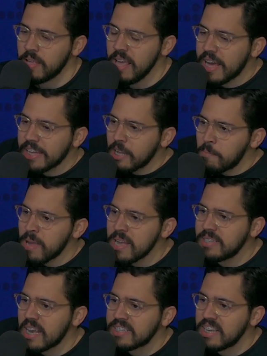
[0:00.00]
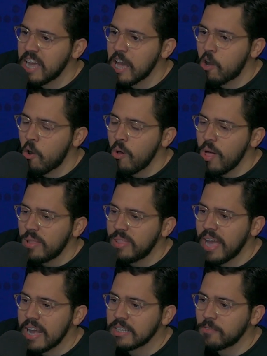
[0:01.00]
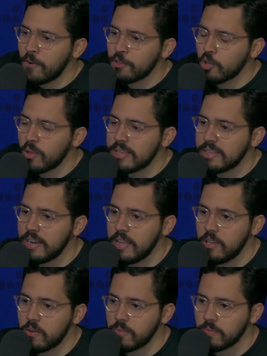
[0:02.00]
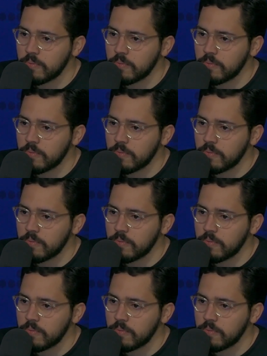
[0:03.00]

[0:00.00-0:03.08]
Y que también se hacen eco de esa foto de ese niño.